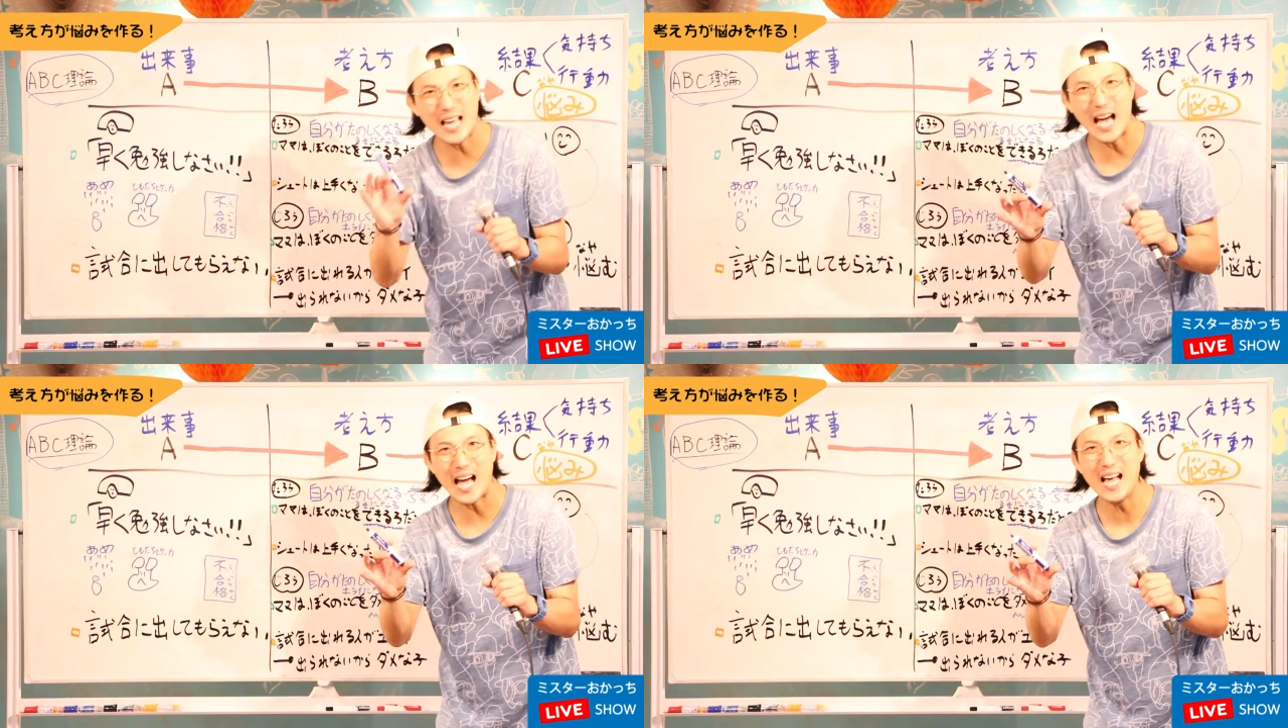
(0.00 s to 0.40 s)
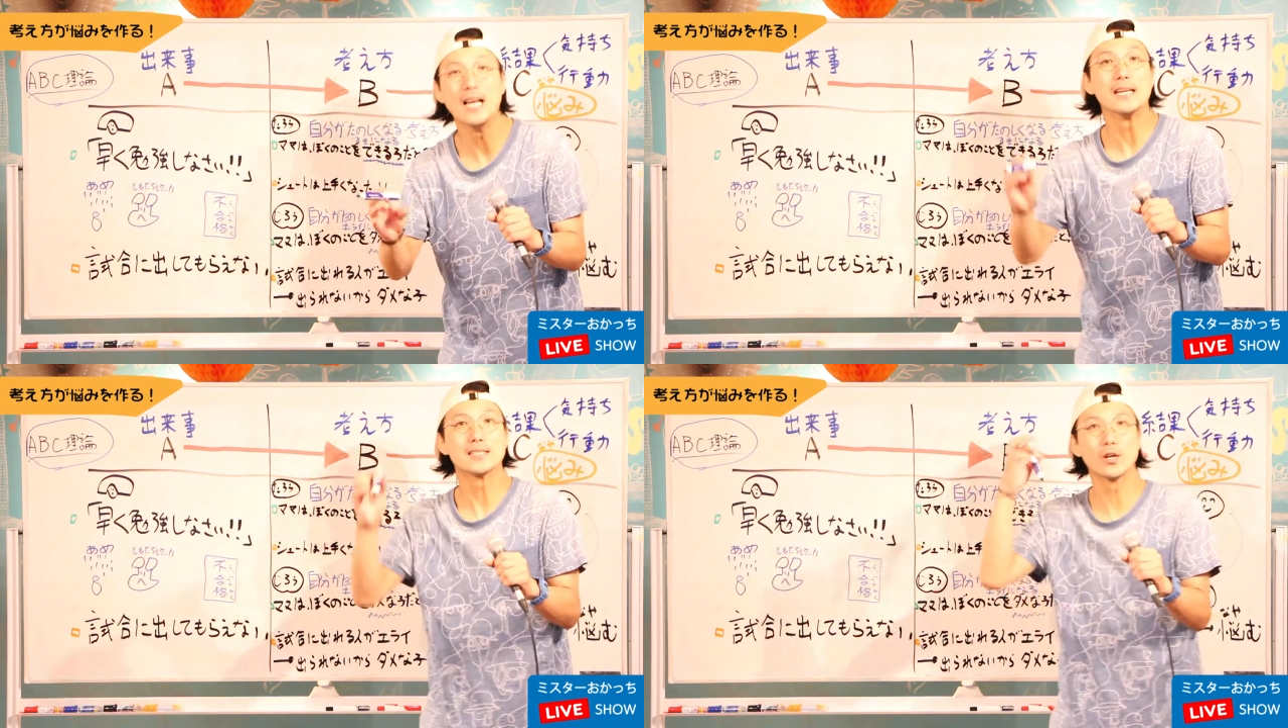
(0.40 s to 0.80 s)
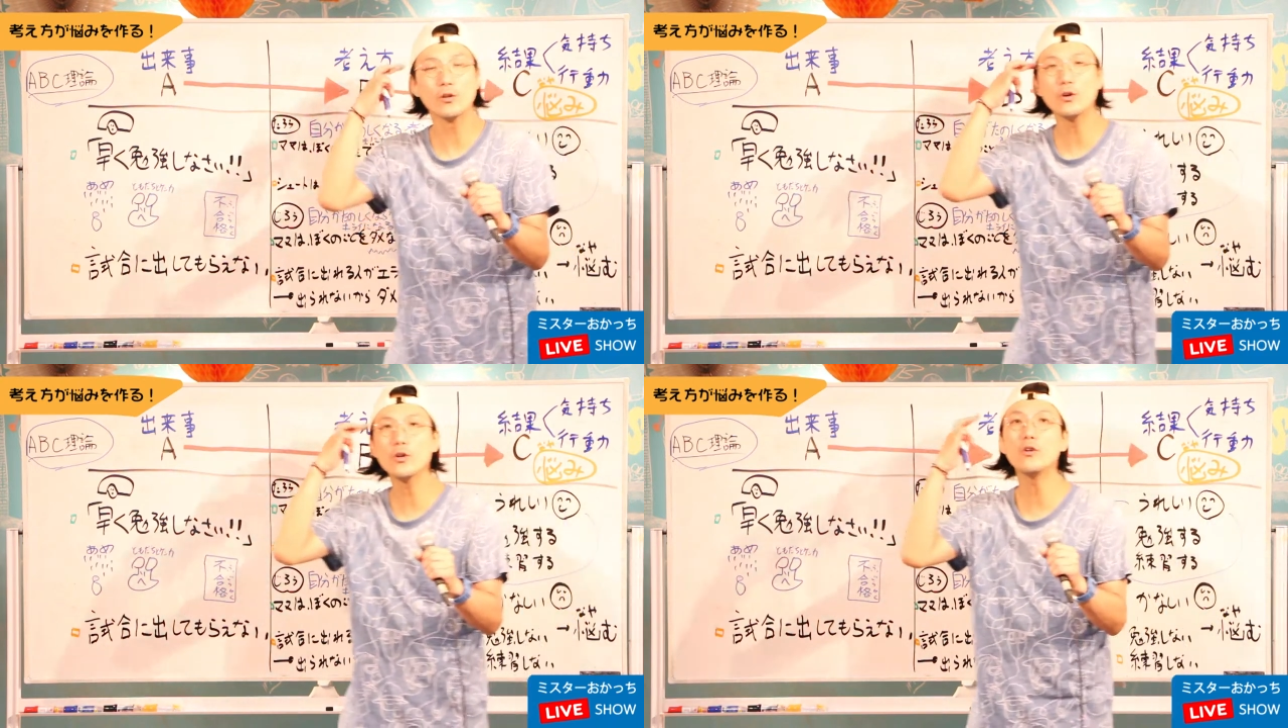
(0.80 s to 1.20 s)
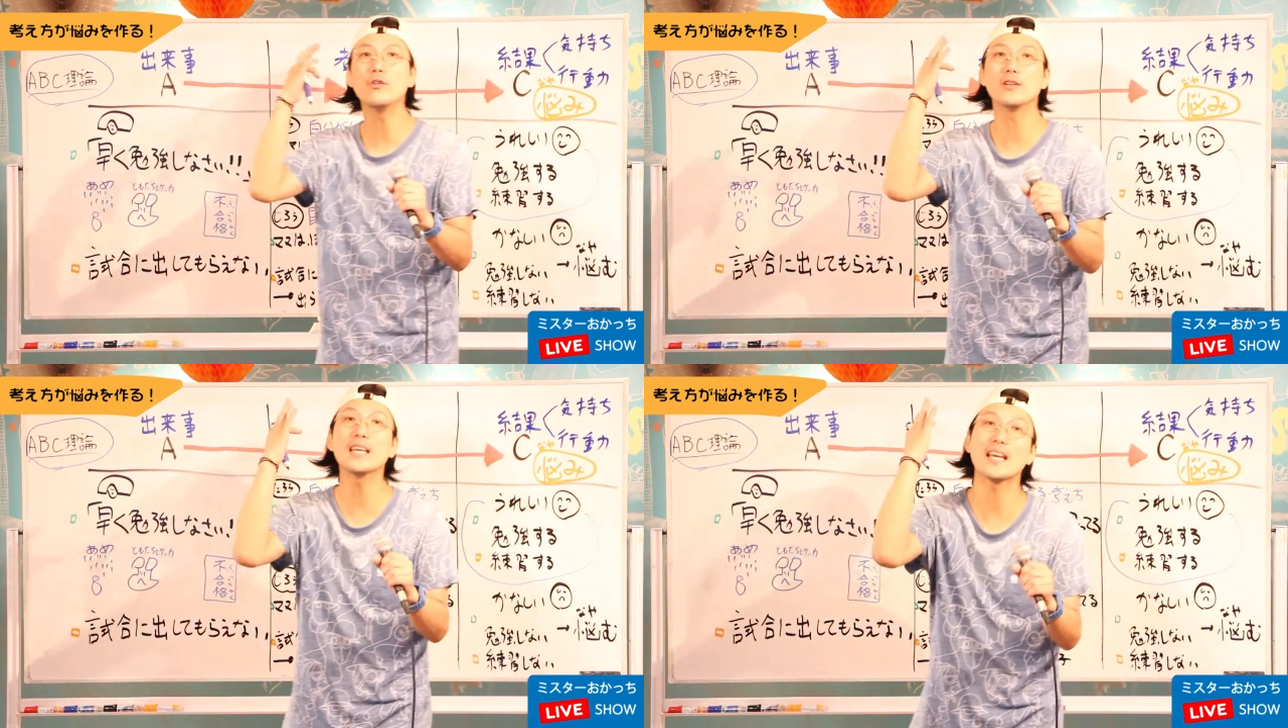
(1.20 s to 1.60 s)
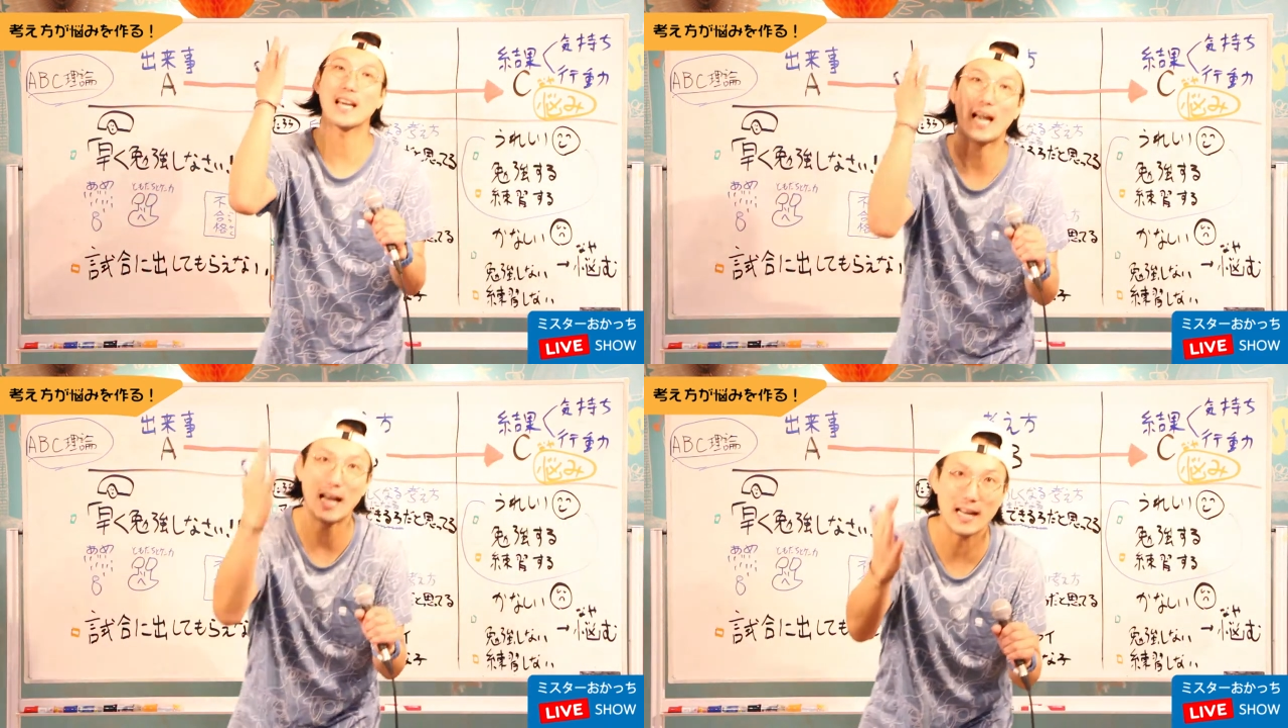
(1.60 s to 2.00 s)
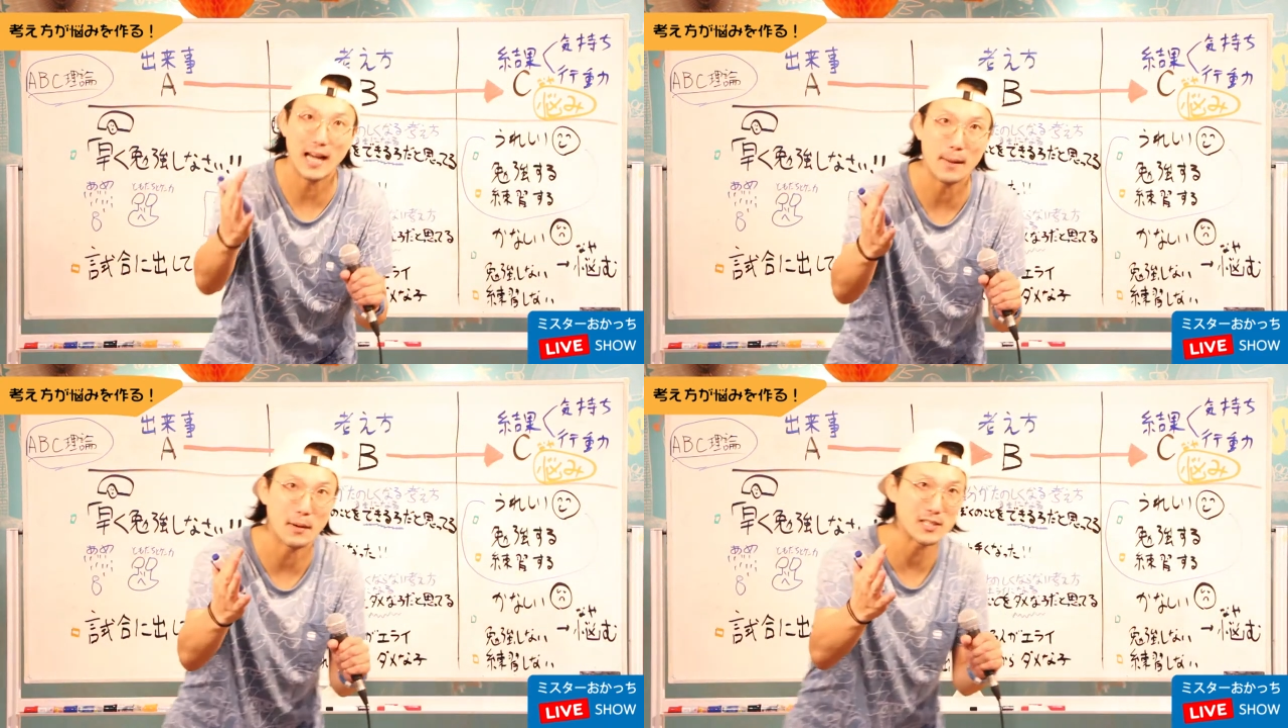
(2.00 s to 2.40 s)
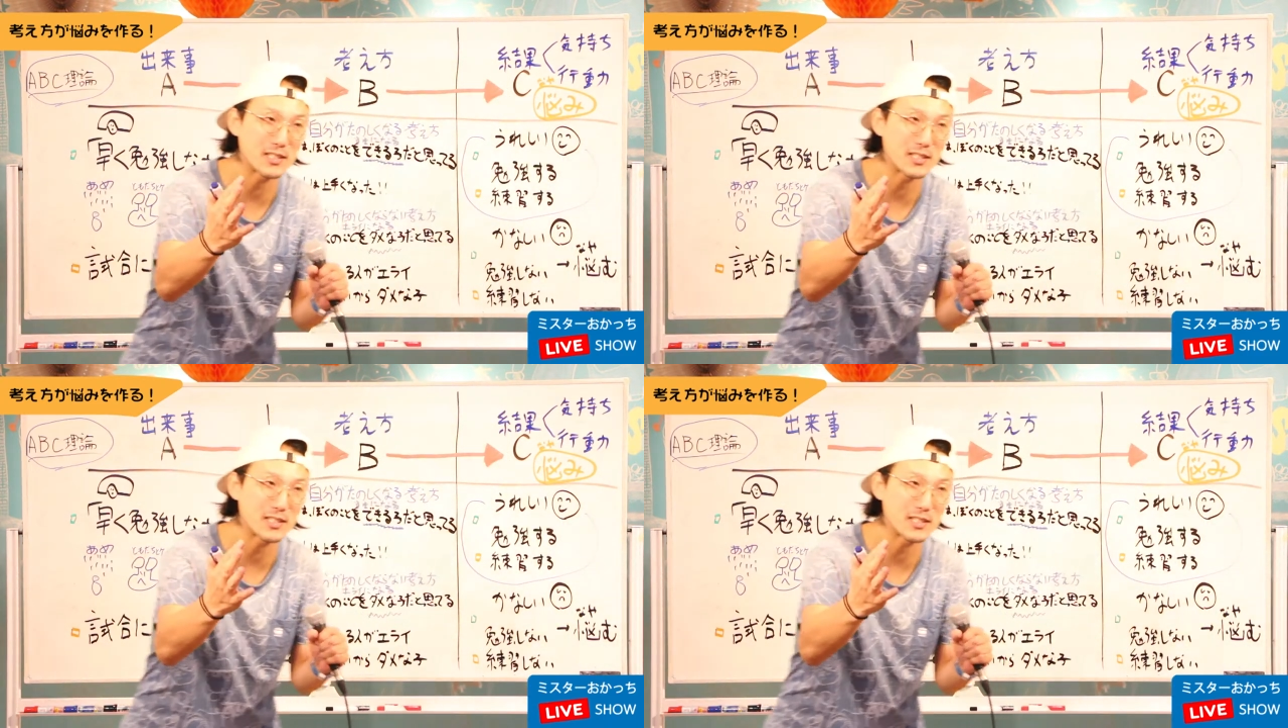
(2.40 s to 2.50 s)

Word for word: だそのように考えま